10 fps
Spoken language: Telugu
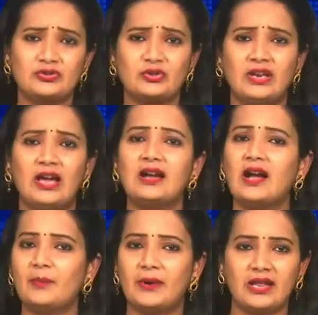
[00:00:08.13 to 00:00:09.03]
గడుస్తున్నా
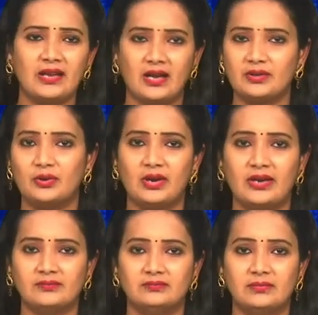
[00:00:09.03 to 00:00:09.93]
కాపాడే నాథుడు
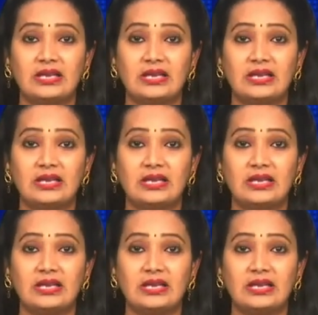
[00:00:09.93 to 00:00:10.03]
లేడు